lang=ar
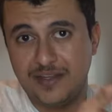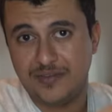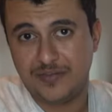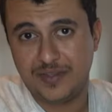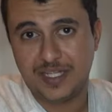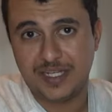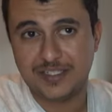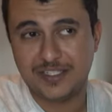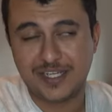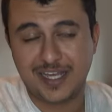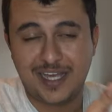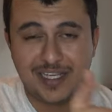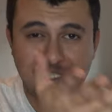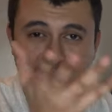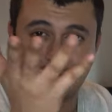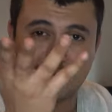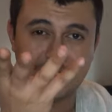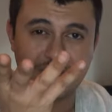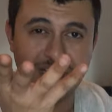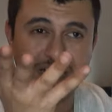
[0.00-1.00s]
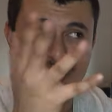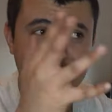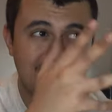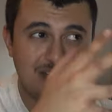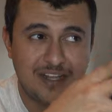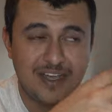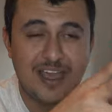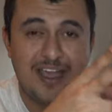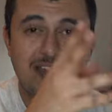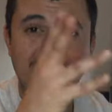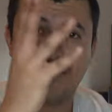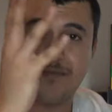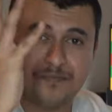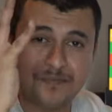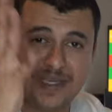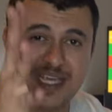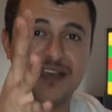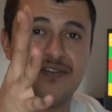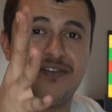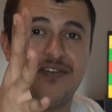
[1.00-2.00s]
فذا الجهاز او الجهاز
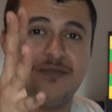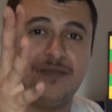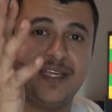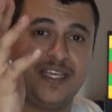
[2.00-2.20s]
القادم 100%